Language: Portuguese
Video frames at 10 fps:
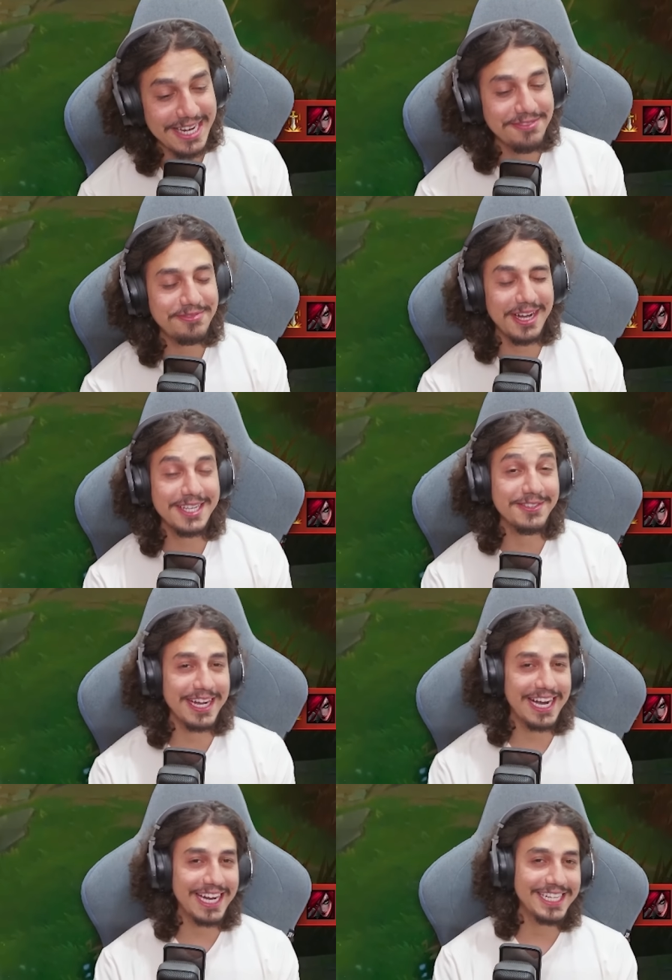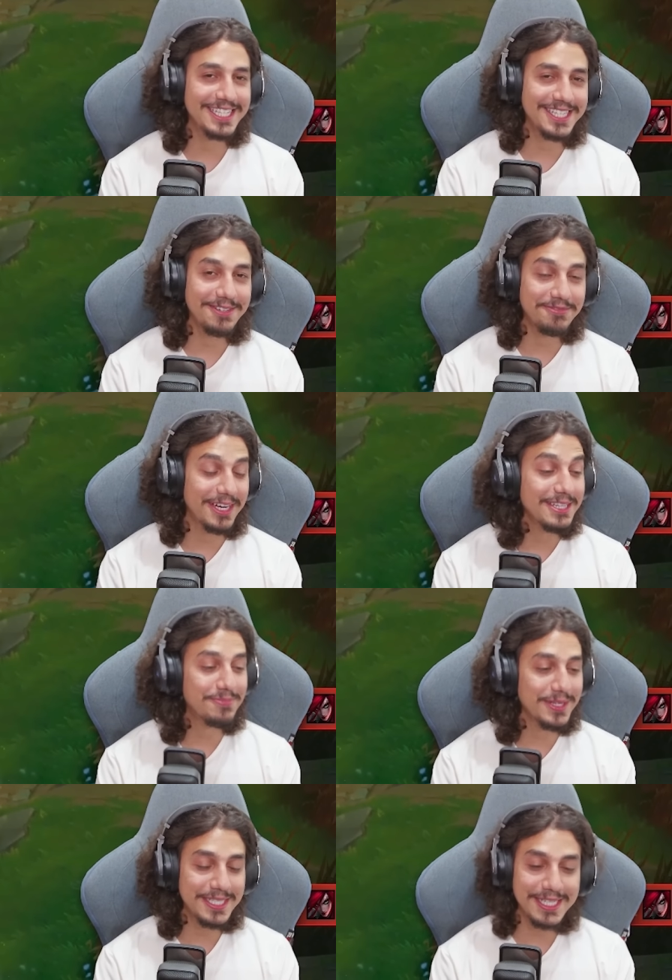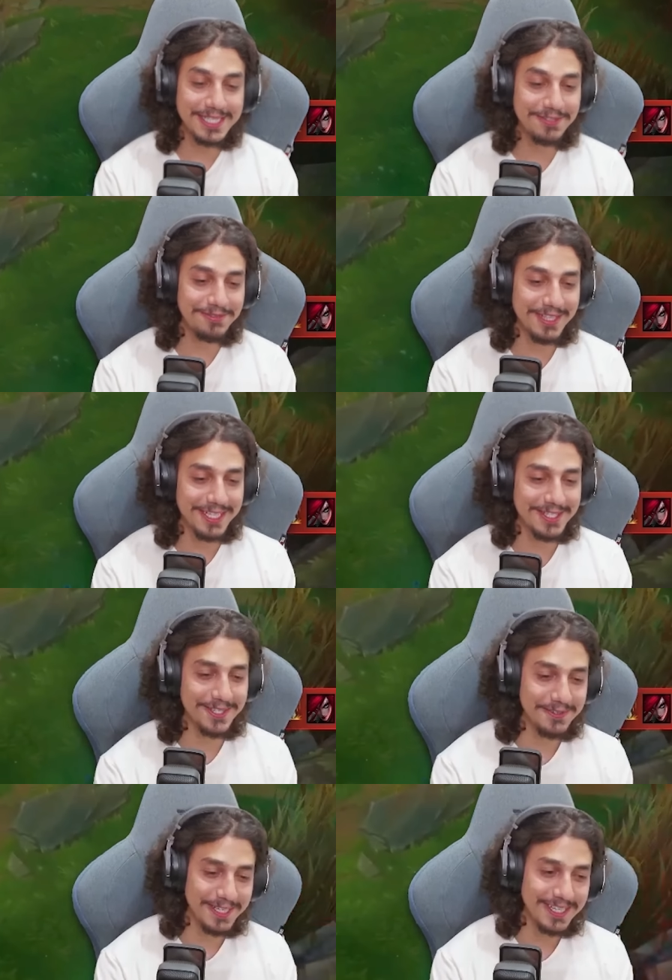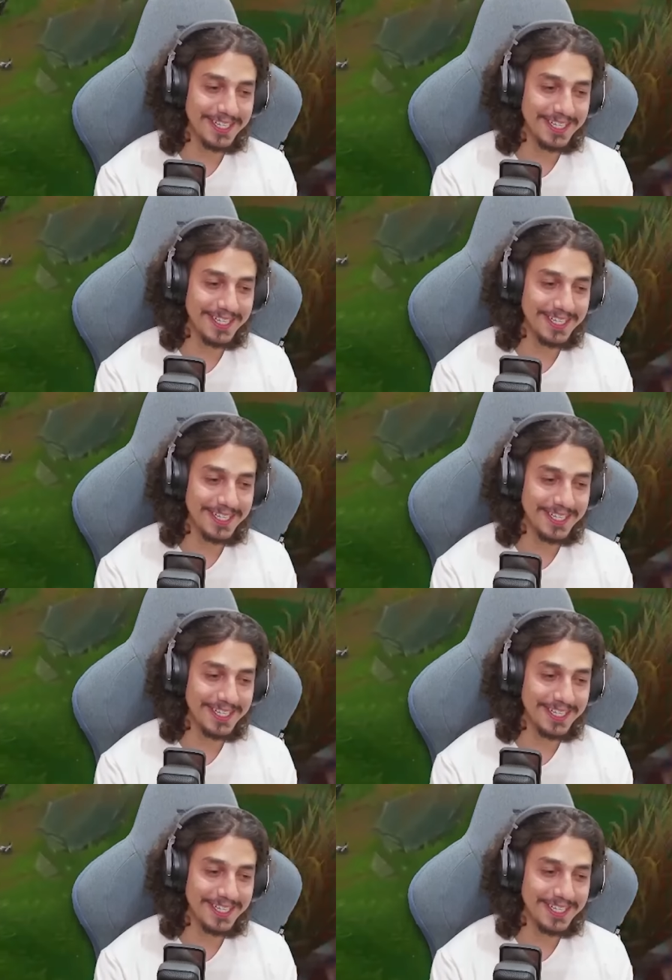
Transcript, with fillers: ele faz uma carinha de safado e põe esses efeitos, ó, mano.